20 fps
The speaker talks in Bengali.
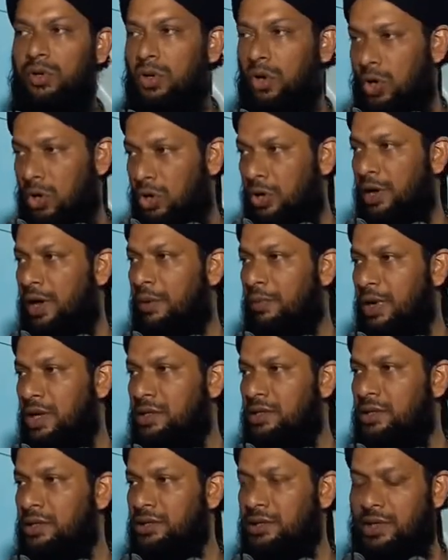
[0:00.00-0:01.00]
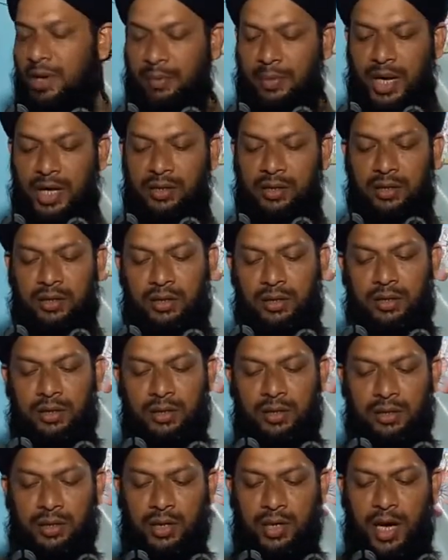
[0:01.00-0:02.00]
হলো নামাজ জামাত
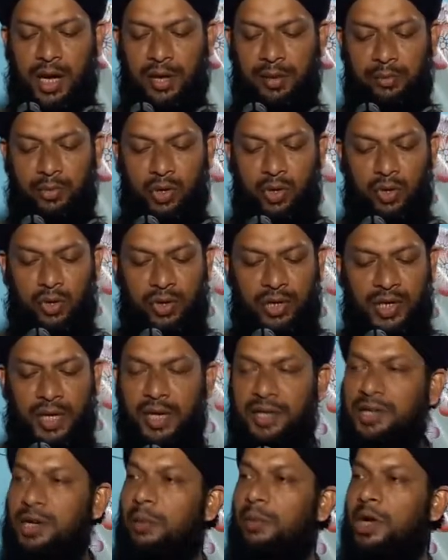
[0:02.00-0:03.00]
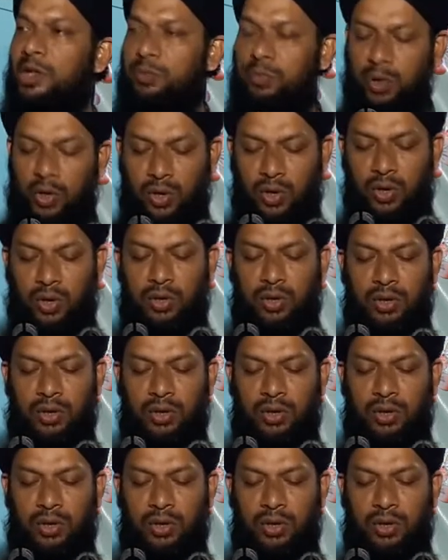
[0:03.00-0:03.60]
কায়েম হলো ওইখানে জামাত পড়ল